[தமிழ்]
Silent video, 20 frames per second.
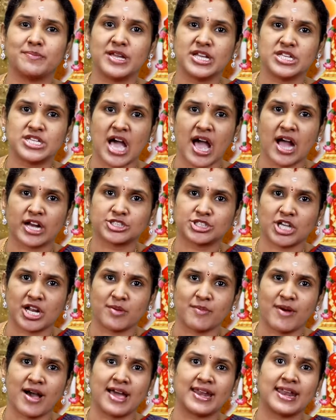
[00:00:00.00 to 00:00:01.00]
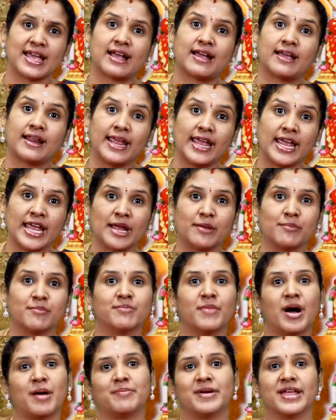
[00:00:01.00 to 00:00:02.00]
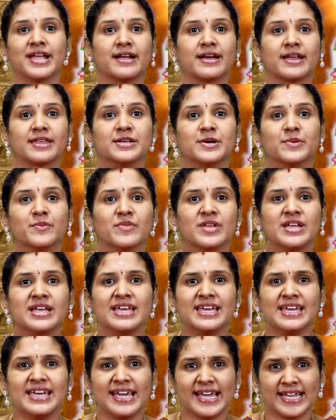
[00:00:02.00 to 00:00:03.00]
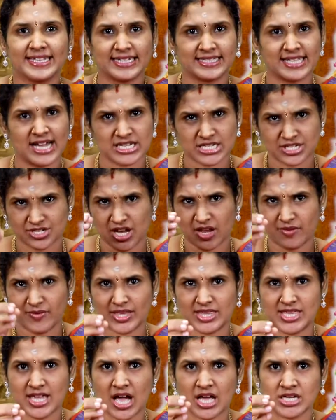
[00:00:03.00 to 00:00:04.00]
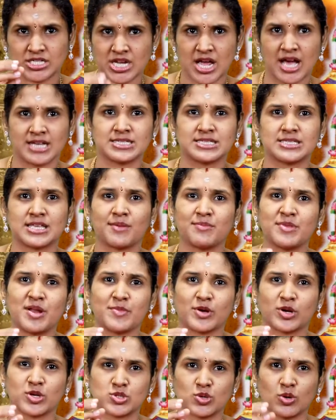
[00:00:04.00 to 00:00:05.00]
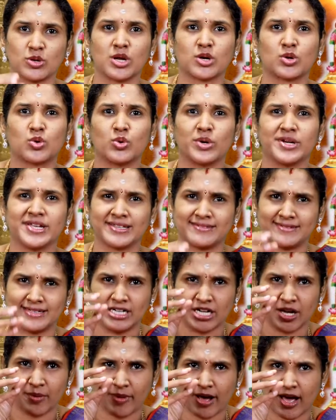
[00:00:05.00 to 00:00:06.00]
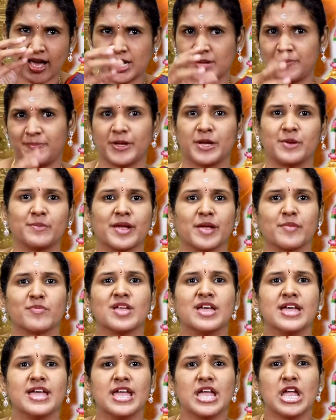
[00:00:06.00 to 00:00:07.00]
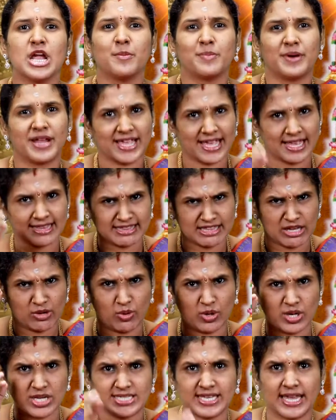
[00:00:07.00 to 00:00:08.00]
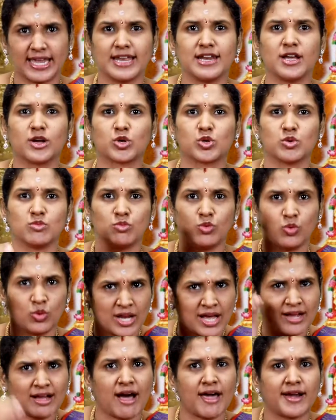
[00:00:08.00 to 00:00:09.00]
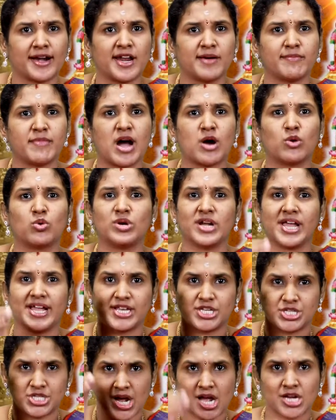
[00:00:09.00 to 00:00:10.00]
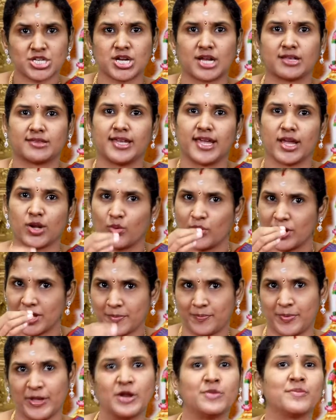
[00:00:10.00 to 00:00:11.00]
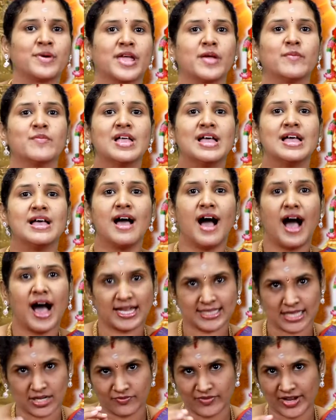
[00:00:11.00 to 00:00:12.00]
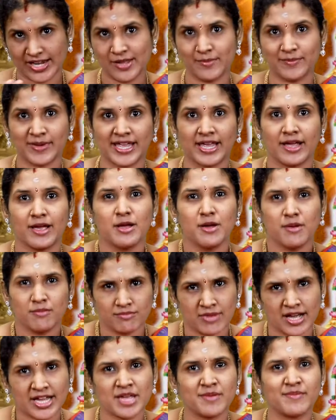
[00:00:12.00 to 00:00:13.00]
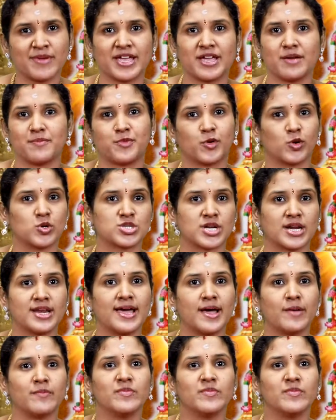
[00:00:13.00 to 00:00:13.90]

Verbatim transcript: பீஜாட்சரமான ஹ்ரீம் அப்படிங்கிறது இதுதான் ஸ்ரீவித்யா சாஸ்திரம் நமக்கு சொல்லக்கூடிய திண்ணமான பெருமை இப்படி எந்த ஒரு செயலுக்கும் மூல காரணமாக உள்ள இச்சாசக்தியினுடைய பெருமை அதன் வலிமை மகிமை போன்றன